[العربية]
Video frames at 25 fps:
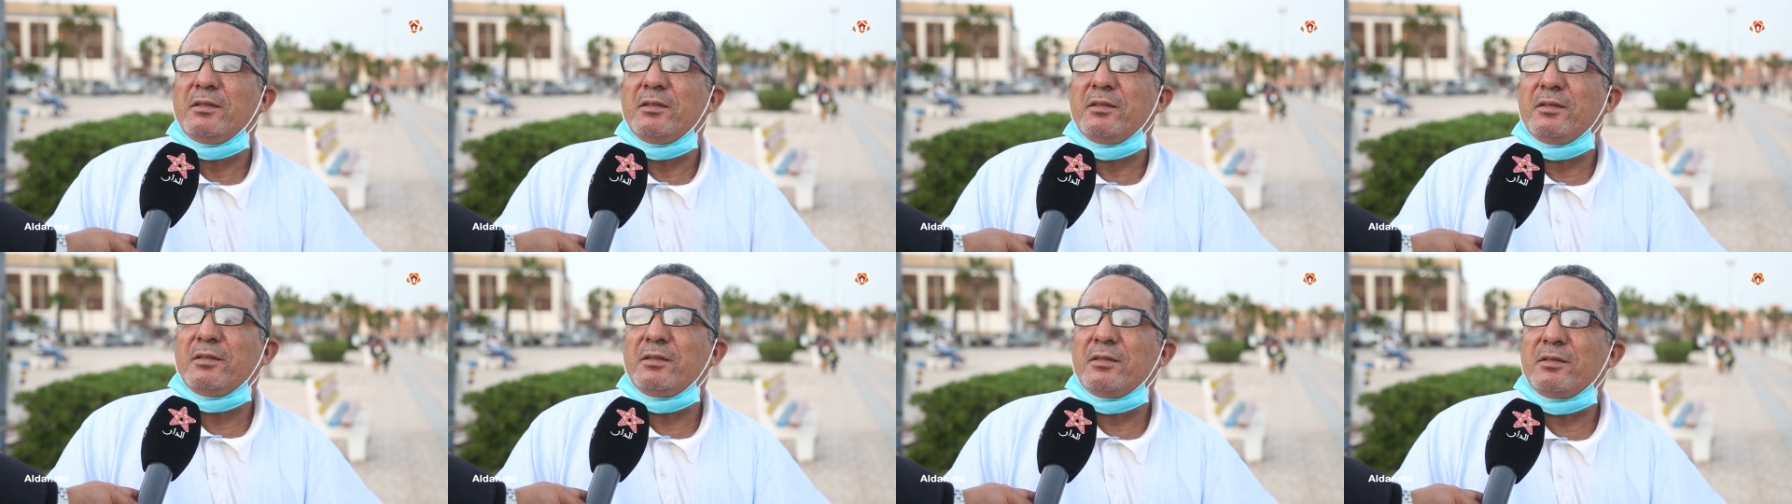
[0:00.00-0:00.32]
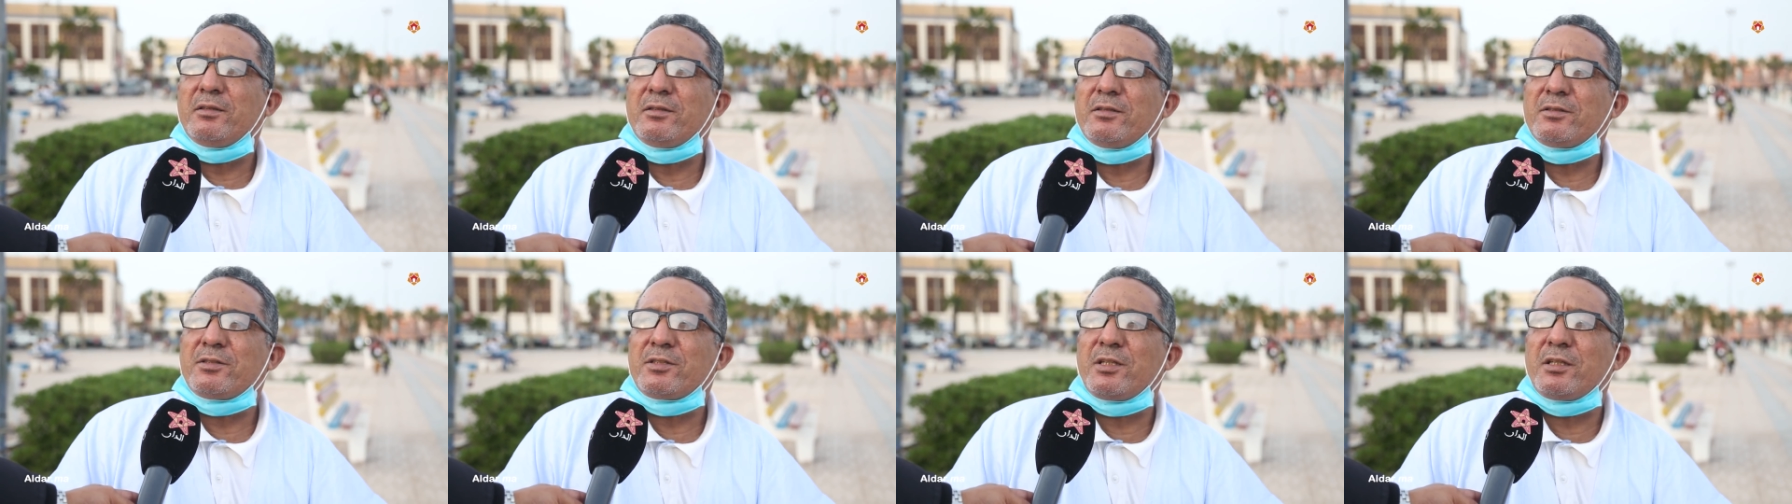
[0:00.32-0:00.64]

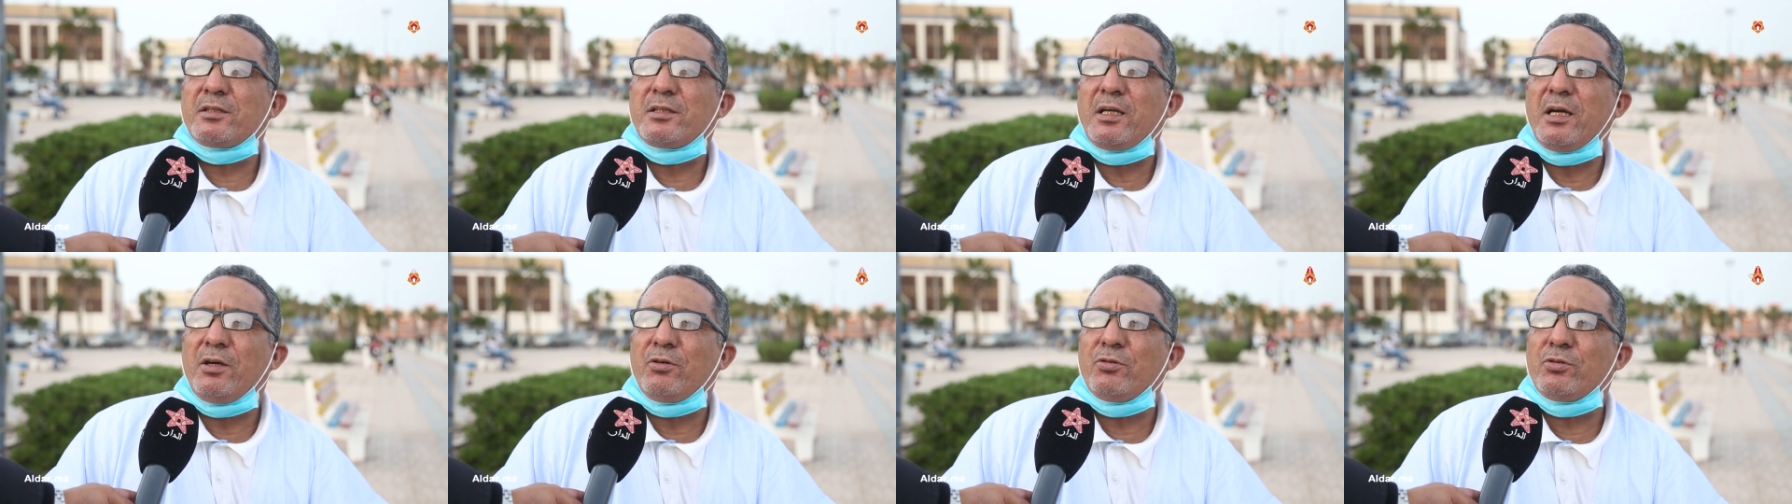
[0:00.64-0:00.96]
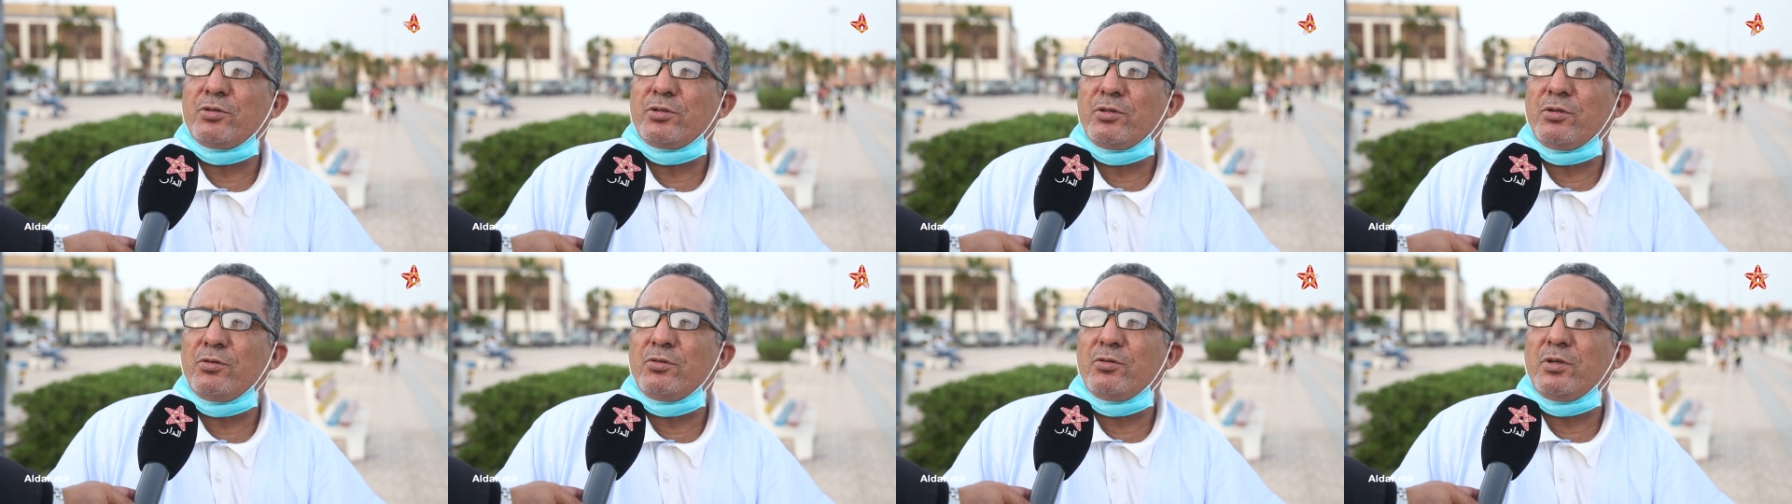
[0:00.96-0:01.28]
آه،
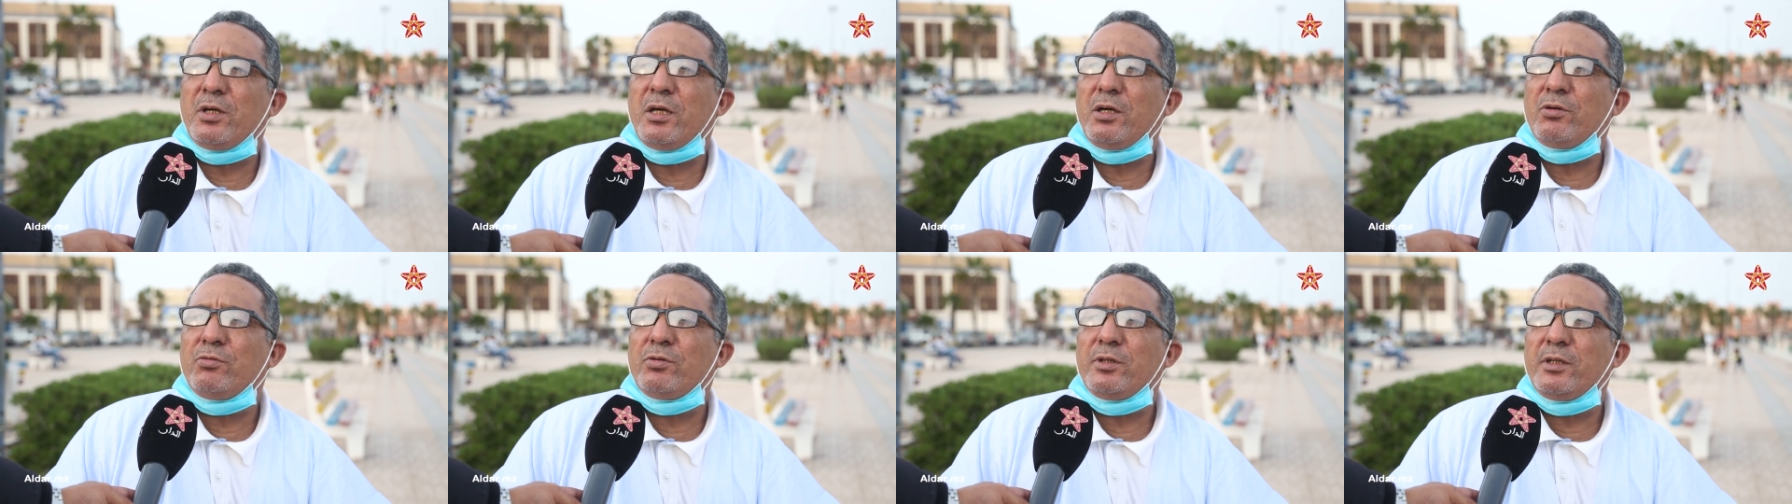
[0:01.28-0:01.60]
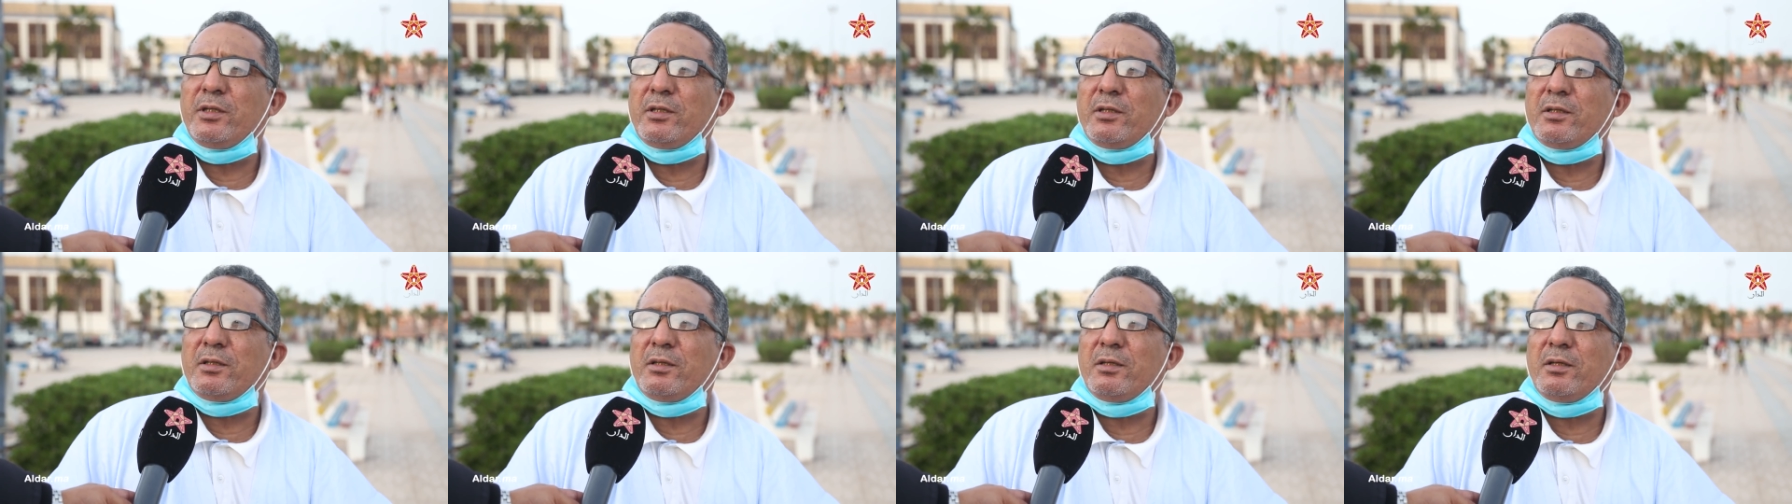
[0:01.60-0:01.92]
ستعود له أو
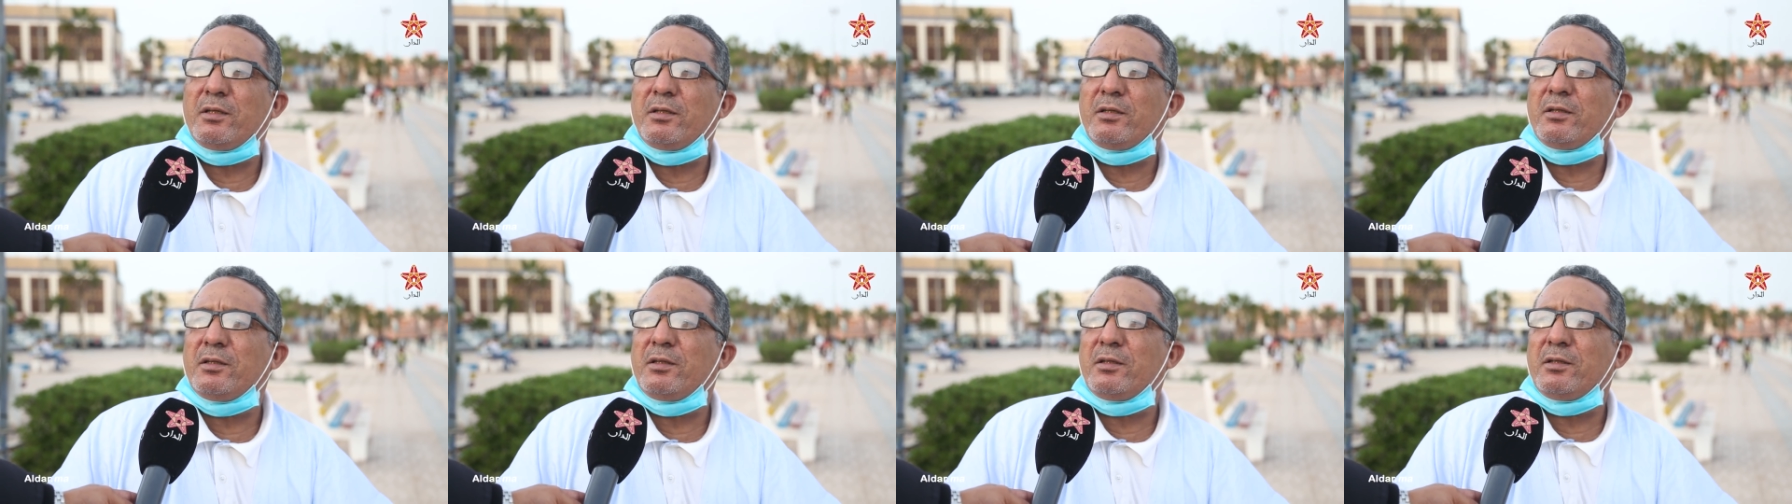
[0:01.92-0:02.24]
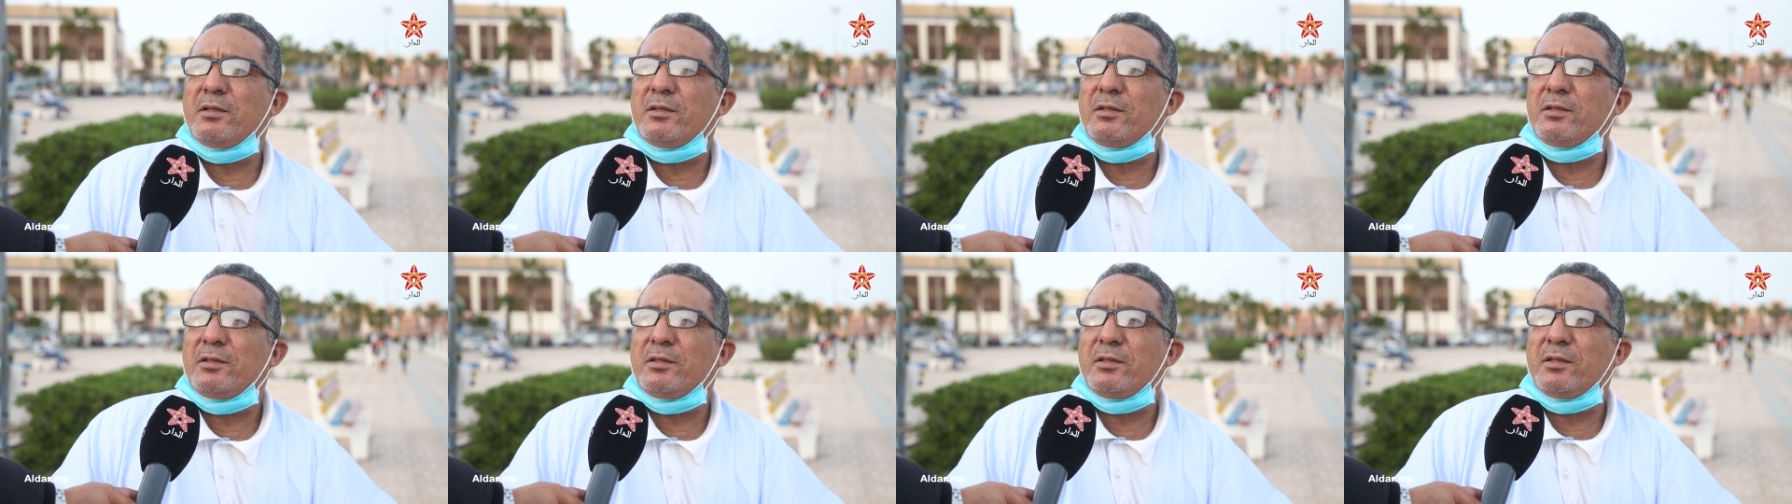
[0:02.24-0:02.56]

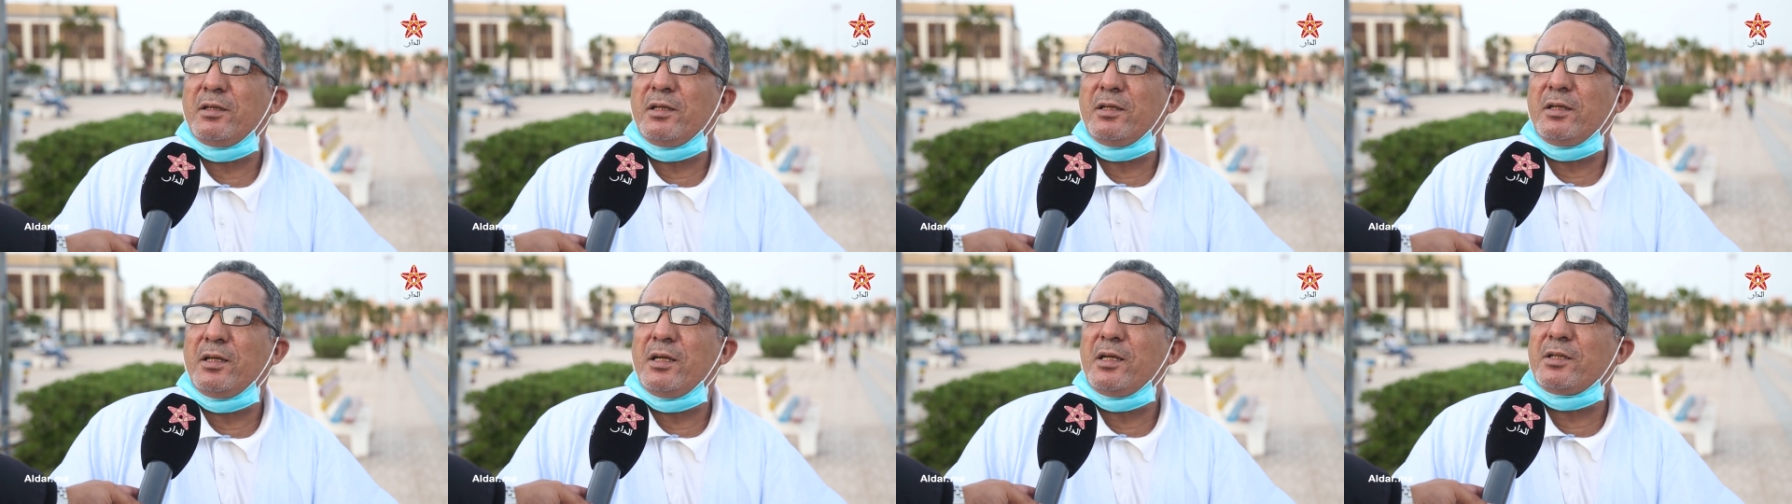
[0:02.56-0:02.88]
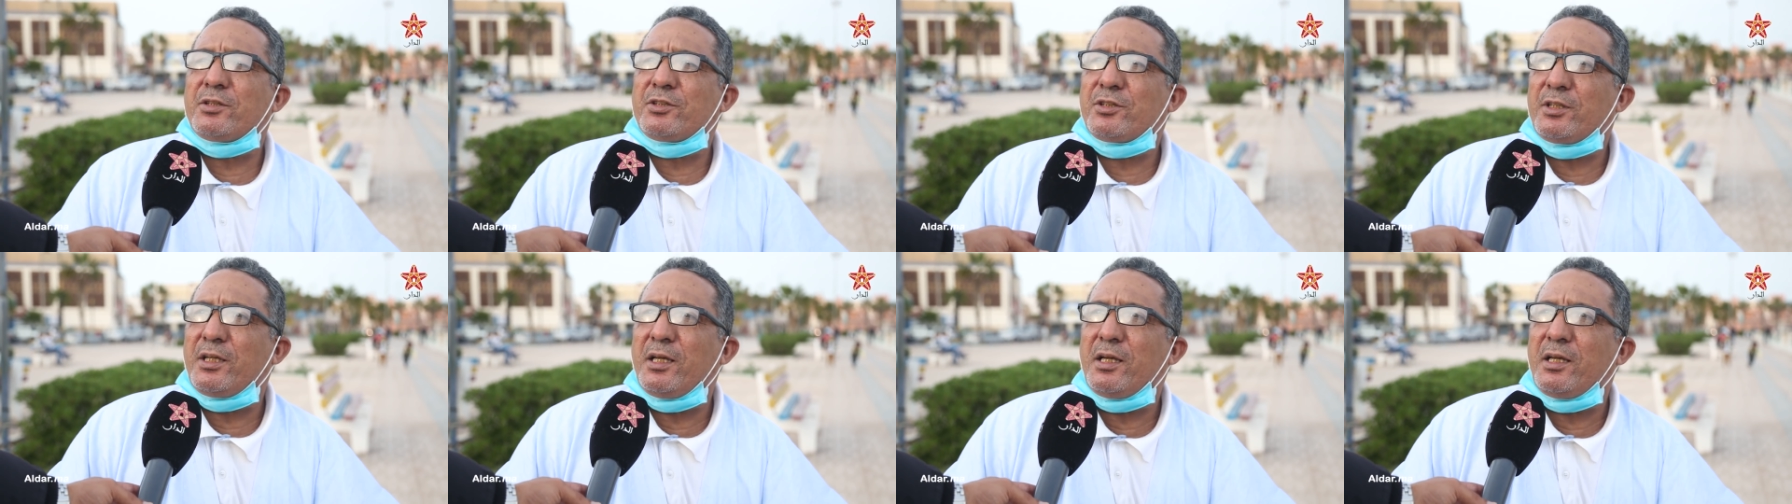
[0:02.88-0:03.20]

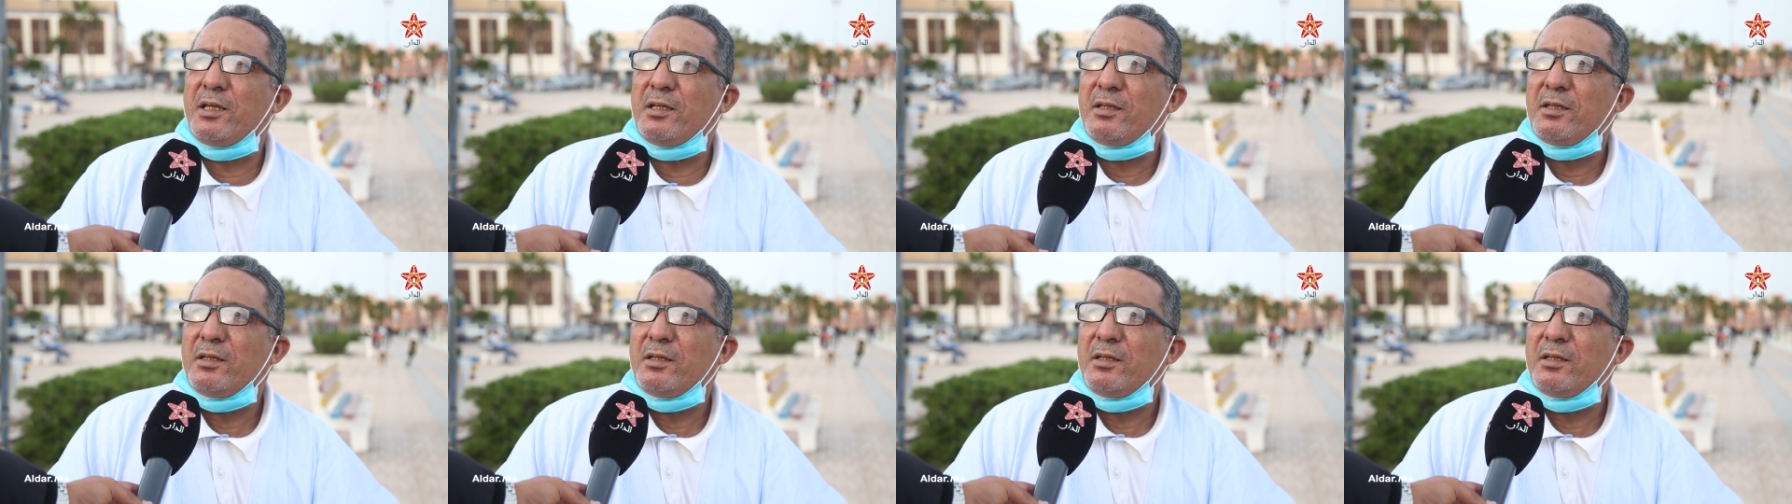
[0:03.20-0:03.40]
لأجيال